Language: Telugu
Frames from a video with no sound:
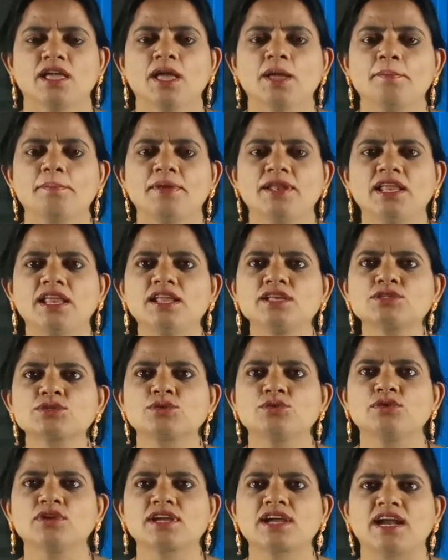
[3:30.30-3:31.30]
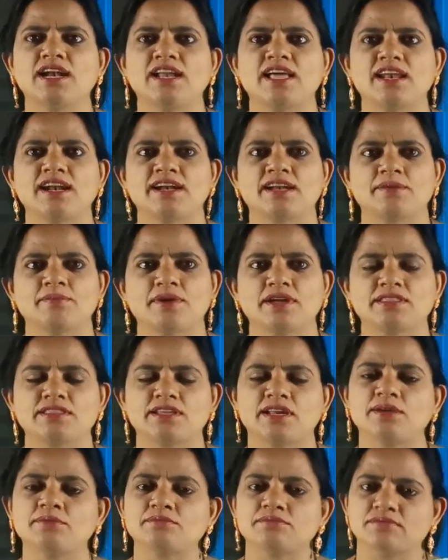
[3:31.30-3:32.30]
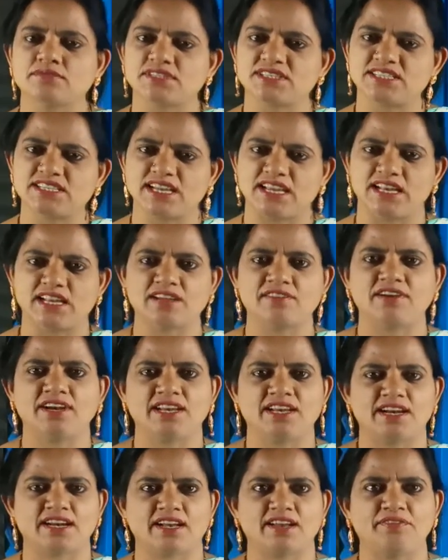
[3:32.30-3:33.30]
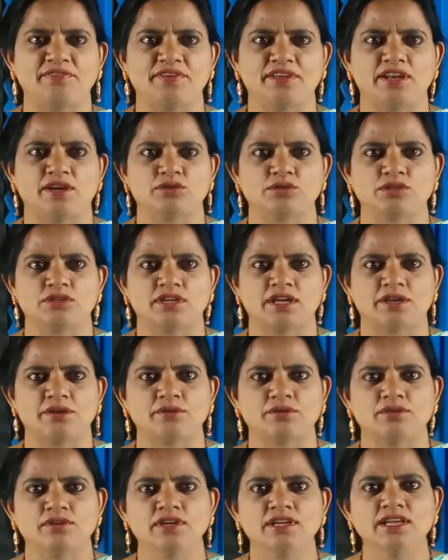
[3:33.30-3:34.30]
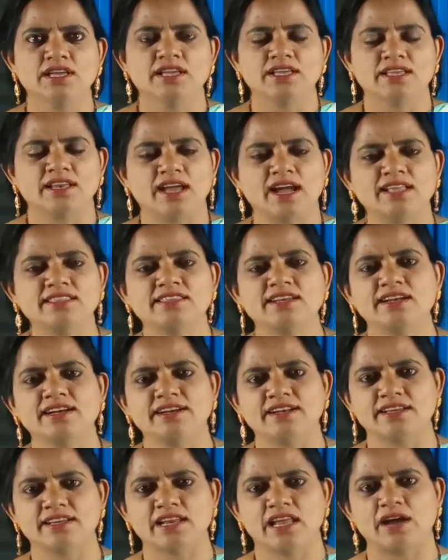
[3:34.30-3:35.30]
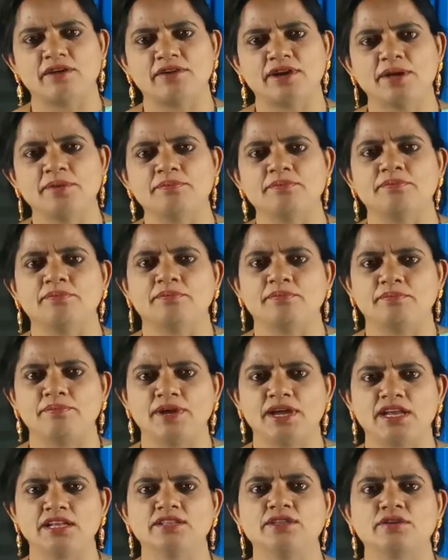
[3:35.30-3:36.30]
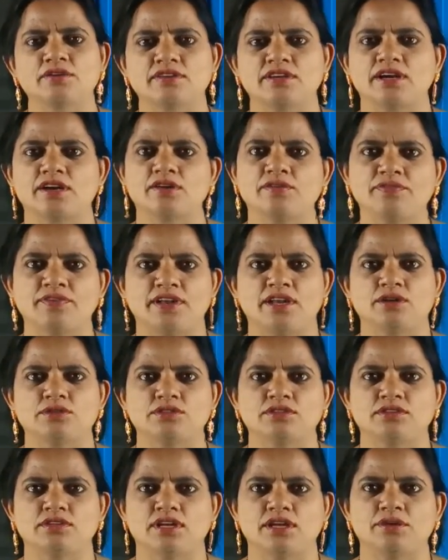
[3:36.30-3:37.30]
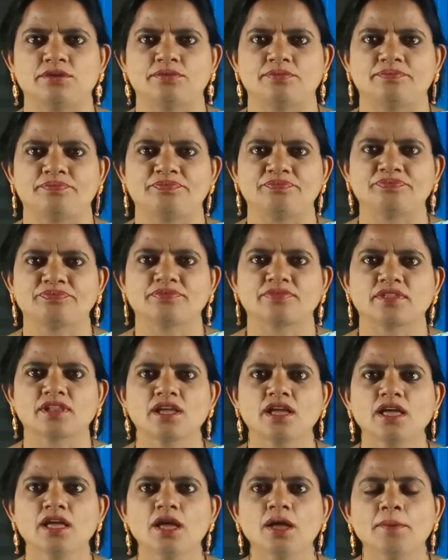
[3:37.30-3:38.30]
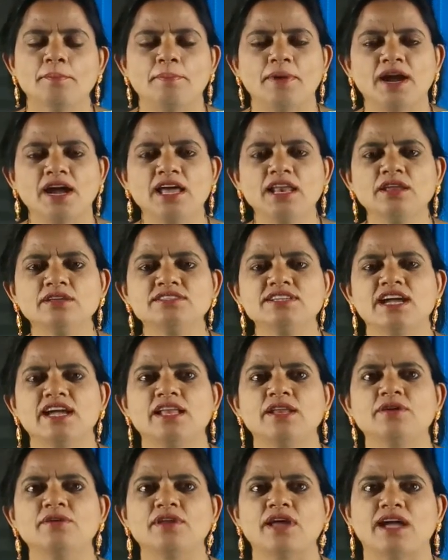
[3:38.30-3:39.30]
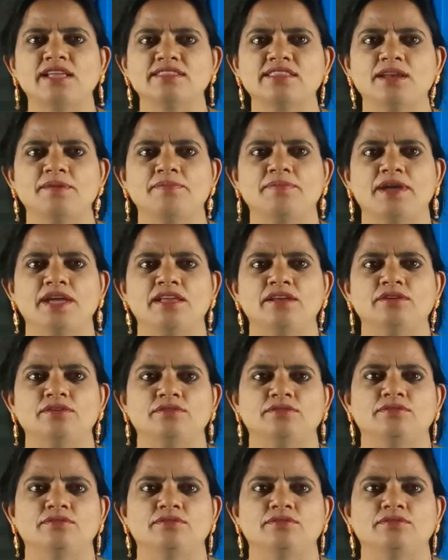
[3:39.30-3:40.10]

పిల్లలు స్కూల్కి వెళ్ళాలంటే మాత్రం జైలుకి వెళ్ళినట్లే ఫీల్ అవుతున్నారు రాత్రి ఇంటికి రావడం బెయిల్ దొరికినట్లు ఫీల్ అవుతున్నారు పగలు జైలు రాత్రి బెయిలు